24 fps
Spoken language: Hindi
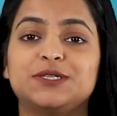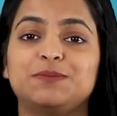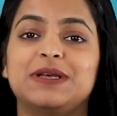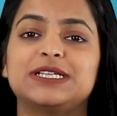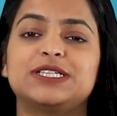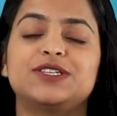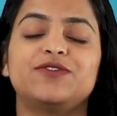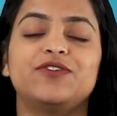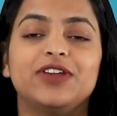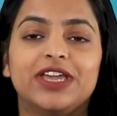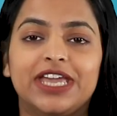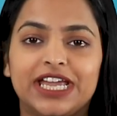
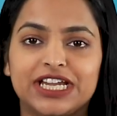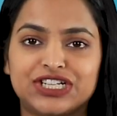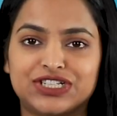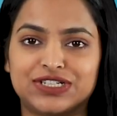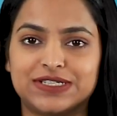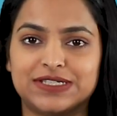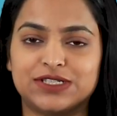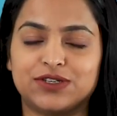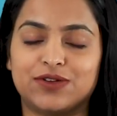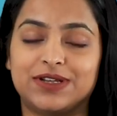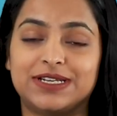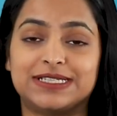
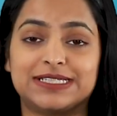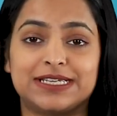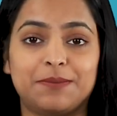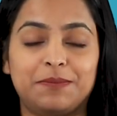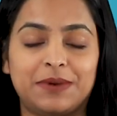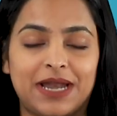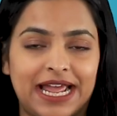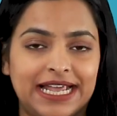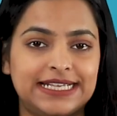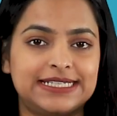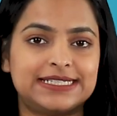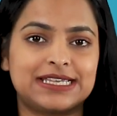स्पेसिफिकेशंस और इसके
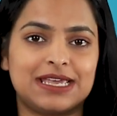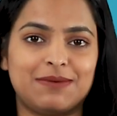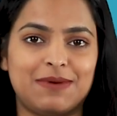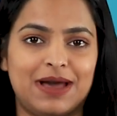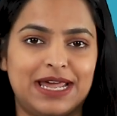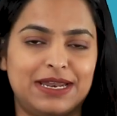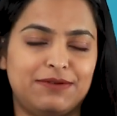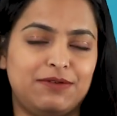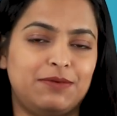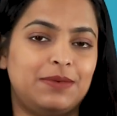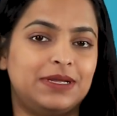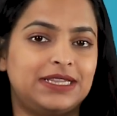प्राइस के
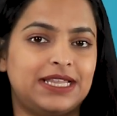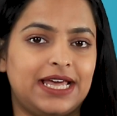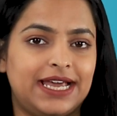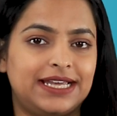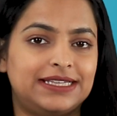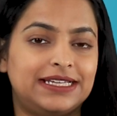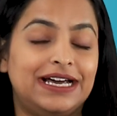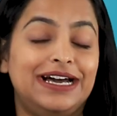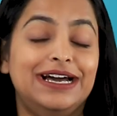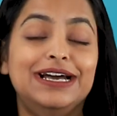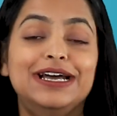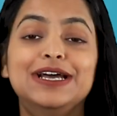बारे में बताया
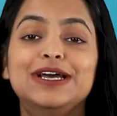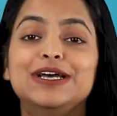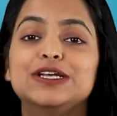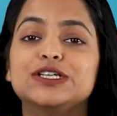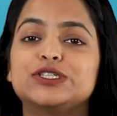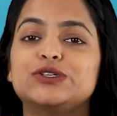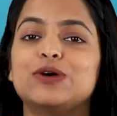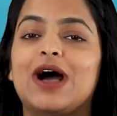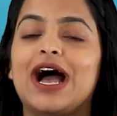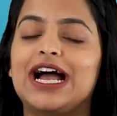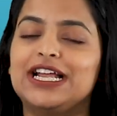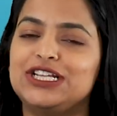था
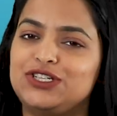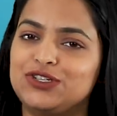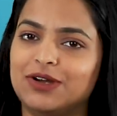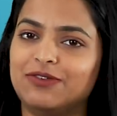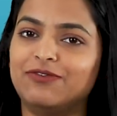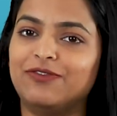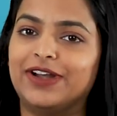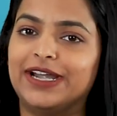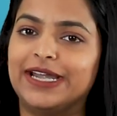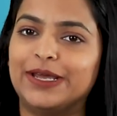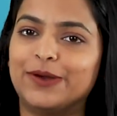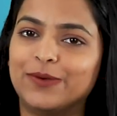सो so, आज जो
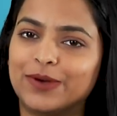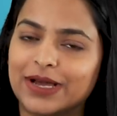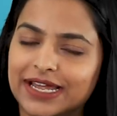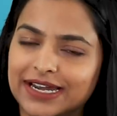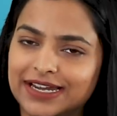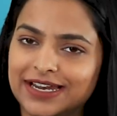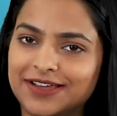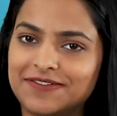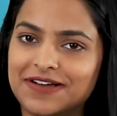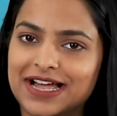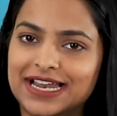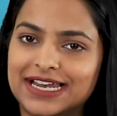हम वीडियो
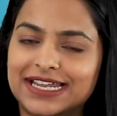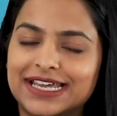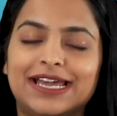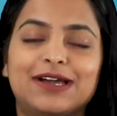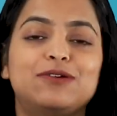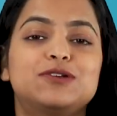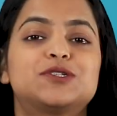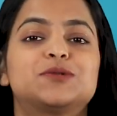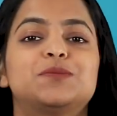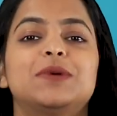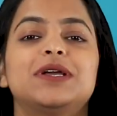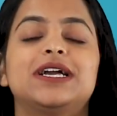करने वाले हैं
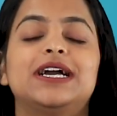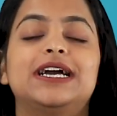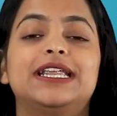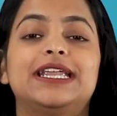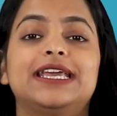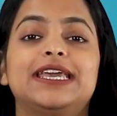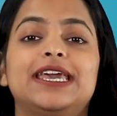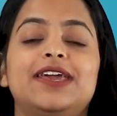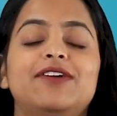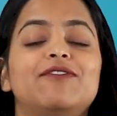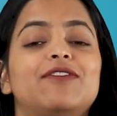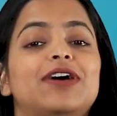उसमें
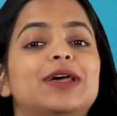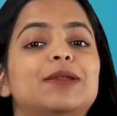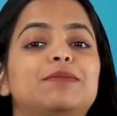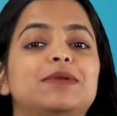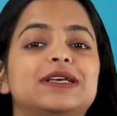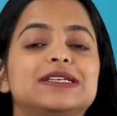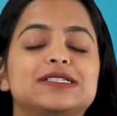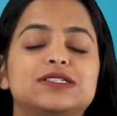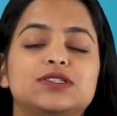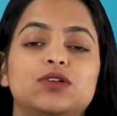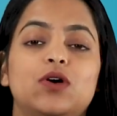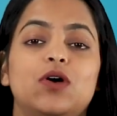करेंगे वन
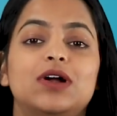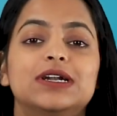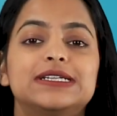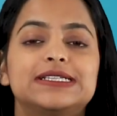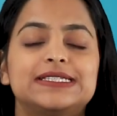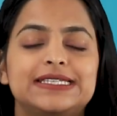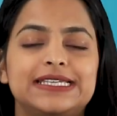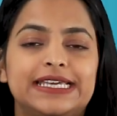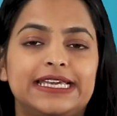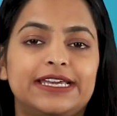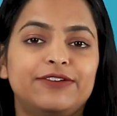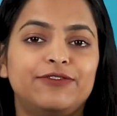प्लस नॉट
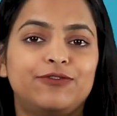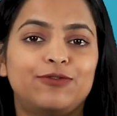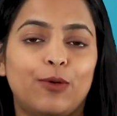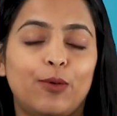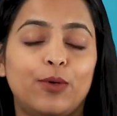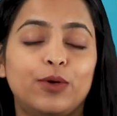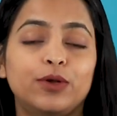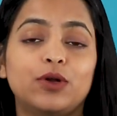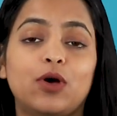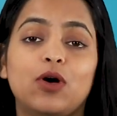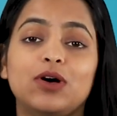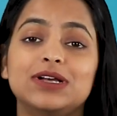सी
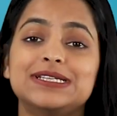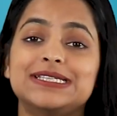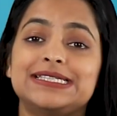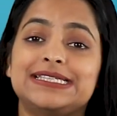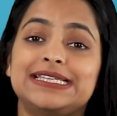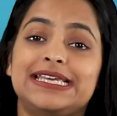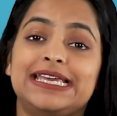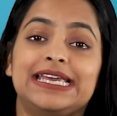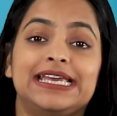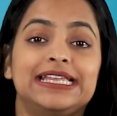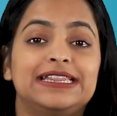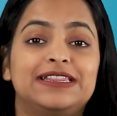फोर और
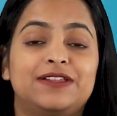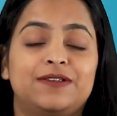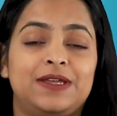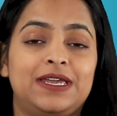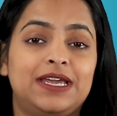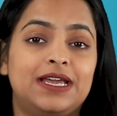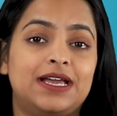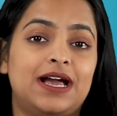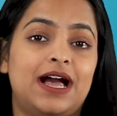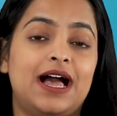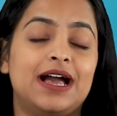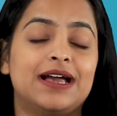सी थ्री
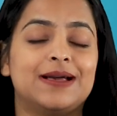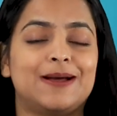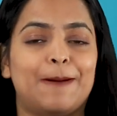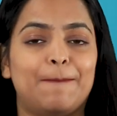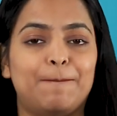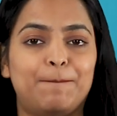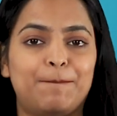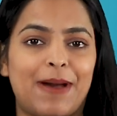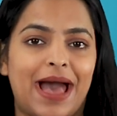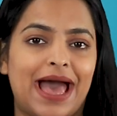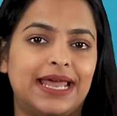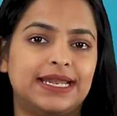e का
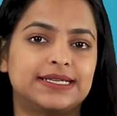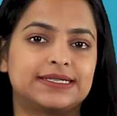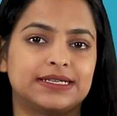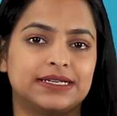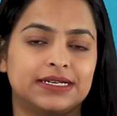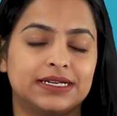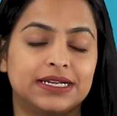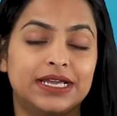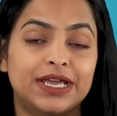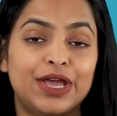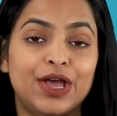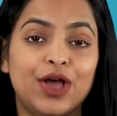कंपैरिजन
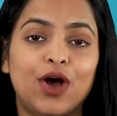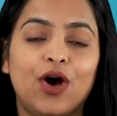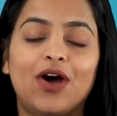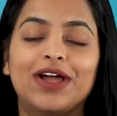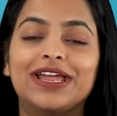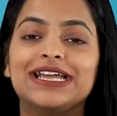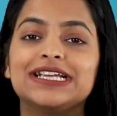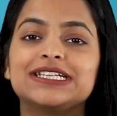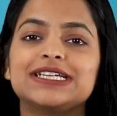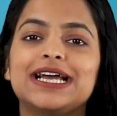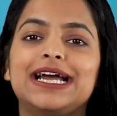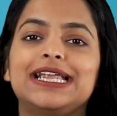और
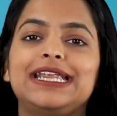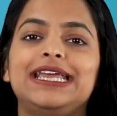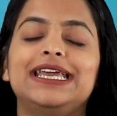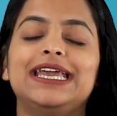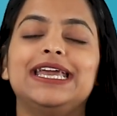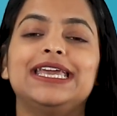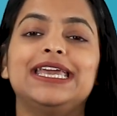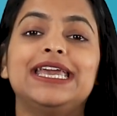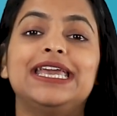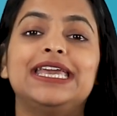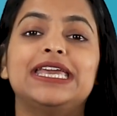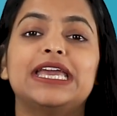ये जानेंगे
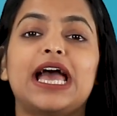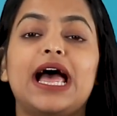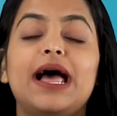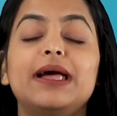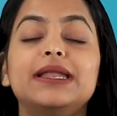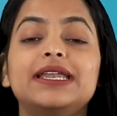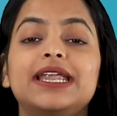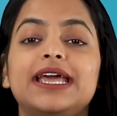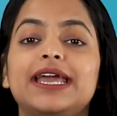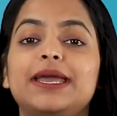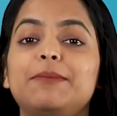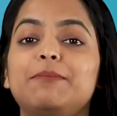कि क्या
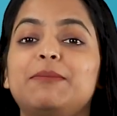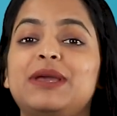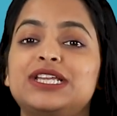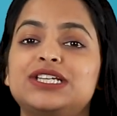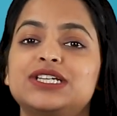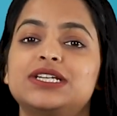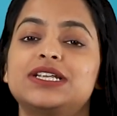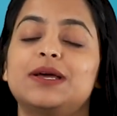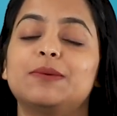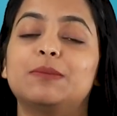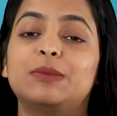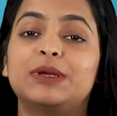नए
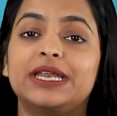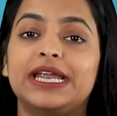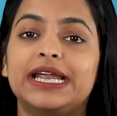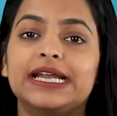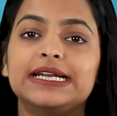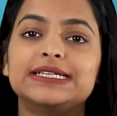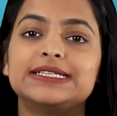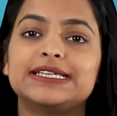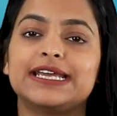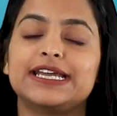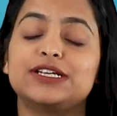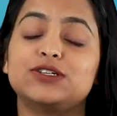मेजर
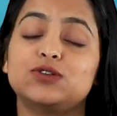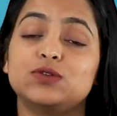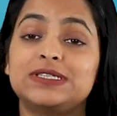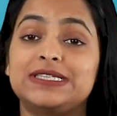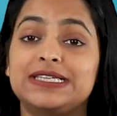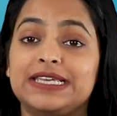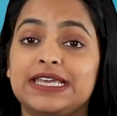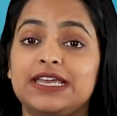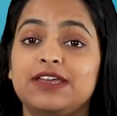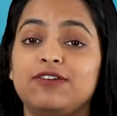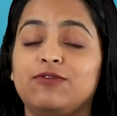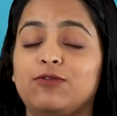अपग्रेड्स हैं जो
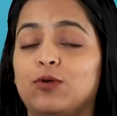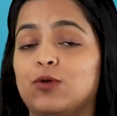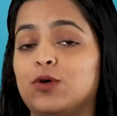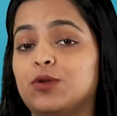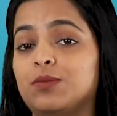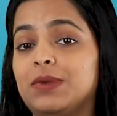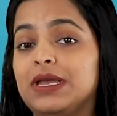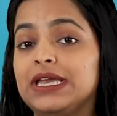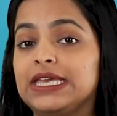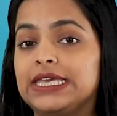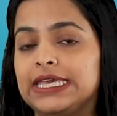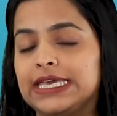सी फोर e
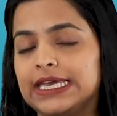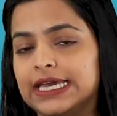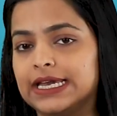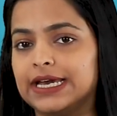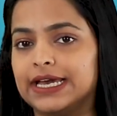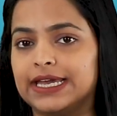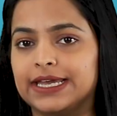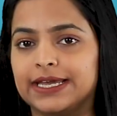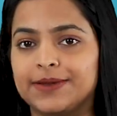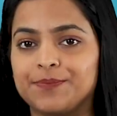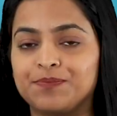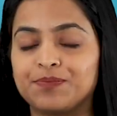में किए
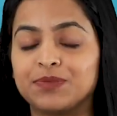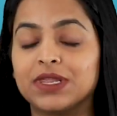गए हैं